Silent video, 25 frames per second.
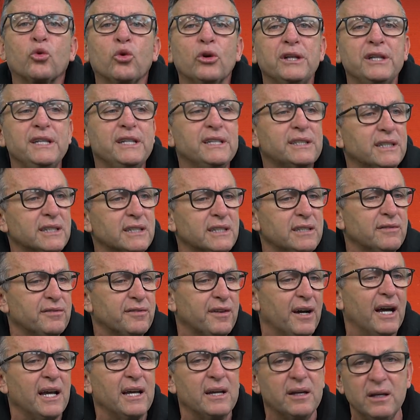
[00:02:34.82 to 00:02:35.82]
Corinthians e
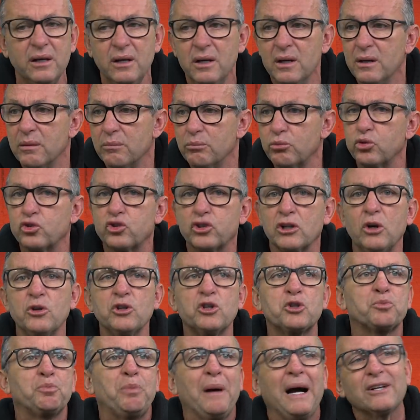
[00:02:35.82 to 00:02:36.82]
vai buscar um
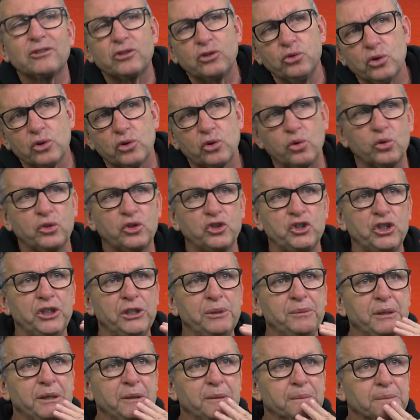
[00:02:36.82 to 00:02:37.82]
espaço em outro
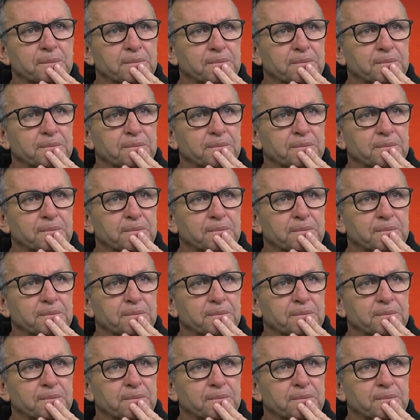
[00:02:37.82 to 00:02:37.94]
time.